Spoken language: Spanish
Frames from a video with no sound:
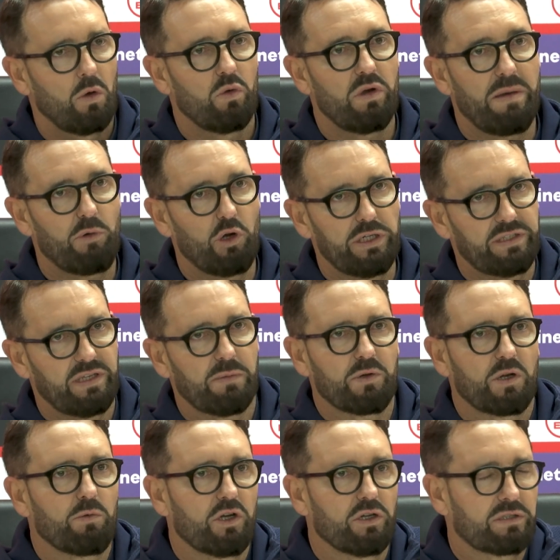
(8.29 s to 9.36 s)
una molestia,
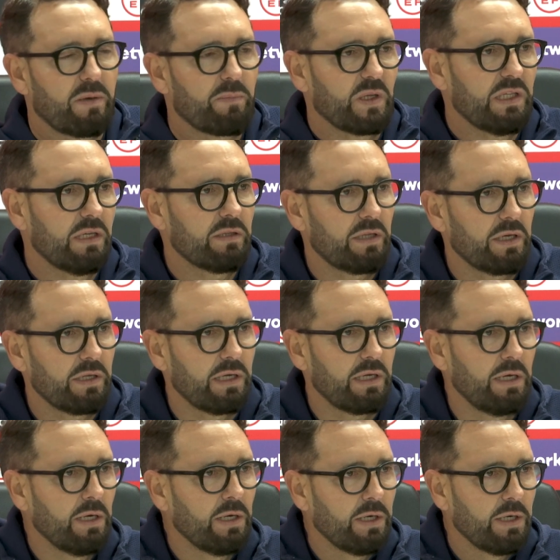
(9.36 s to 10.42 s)
pero bueno, está pendiente